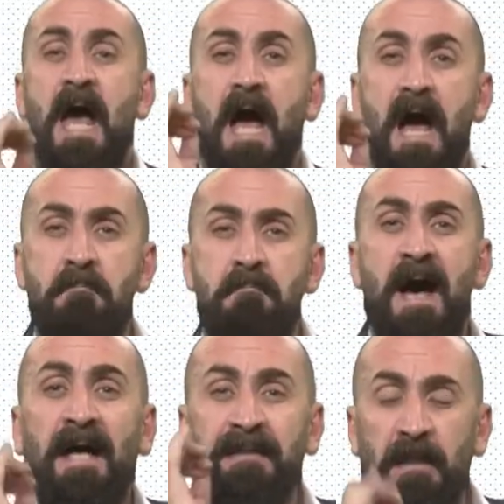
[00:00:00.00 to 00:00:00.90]

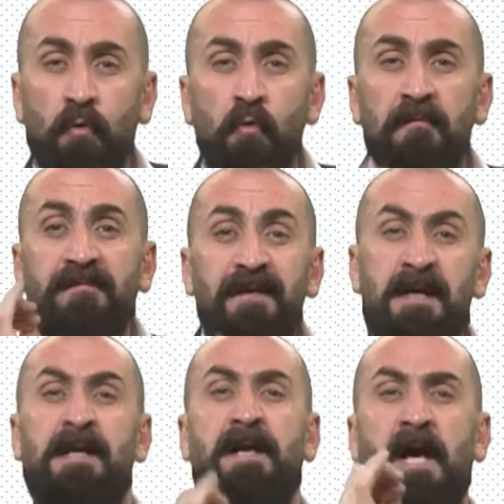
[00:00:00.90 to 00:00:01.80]
اما ان تكون
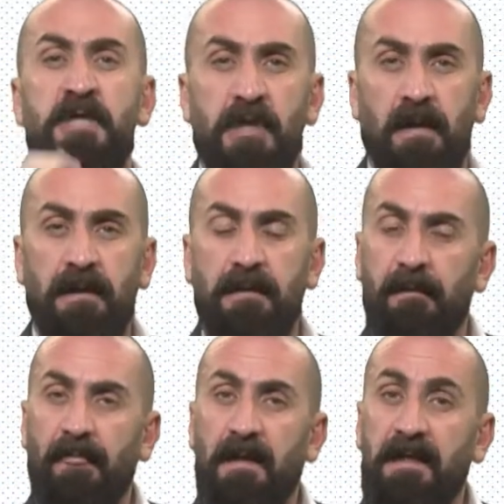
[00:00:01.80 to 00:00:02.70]
فعلا اجايل
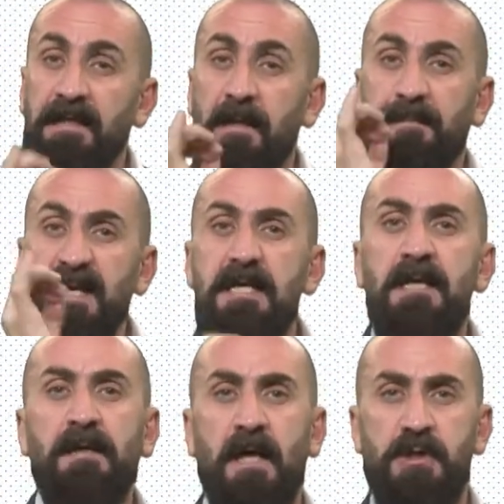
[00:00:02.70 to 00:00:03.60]
اللي هي
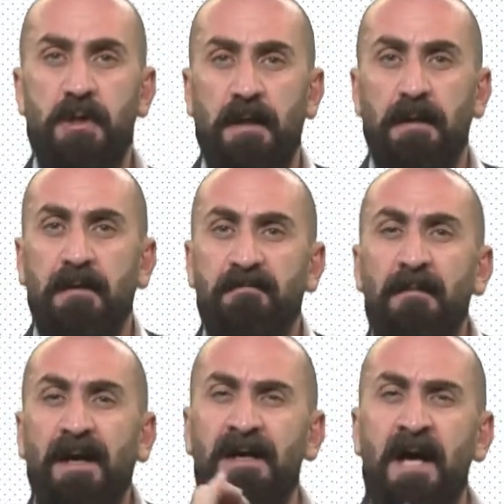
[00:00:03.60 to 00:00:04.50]
بينج اجايل
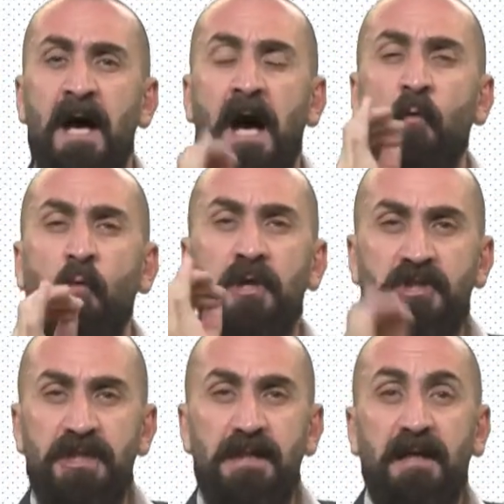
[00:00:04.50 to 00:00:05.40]
فمعناها اول
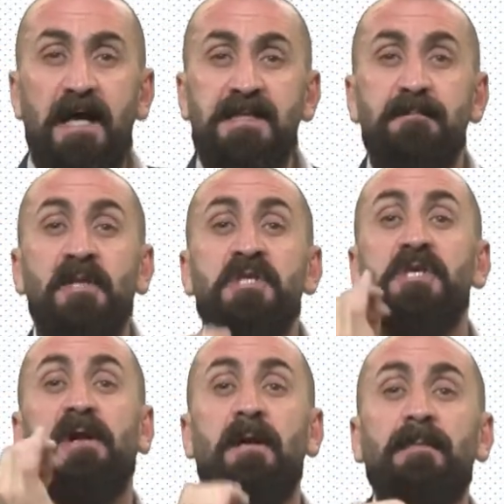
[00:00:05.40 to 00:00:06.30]
شيء لازم
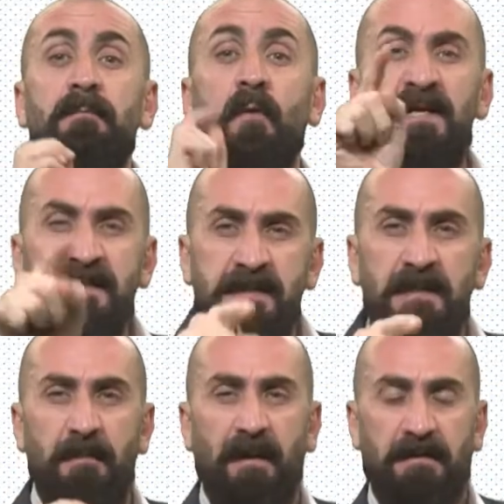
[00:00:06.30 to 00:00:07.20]
تتشرب المؤسسه
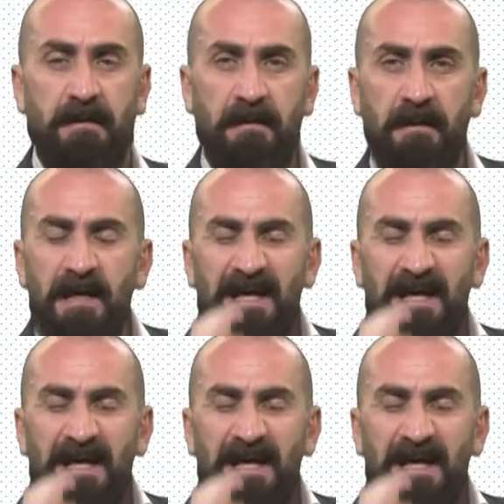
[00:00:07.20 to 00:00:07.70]
تبعتك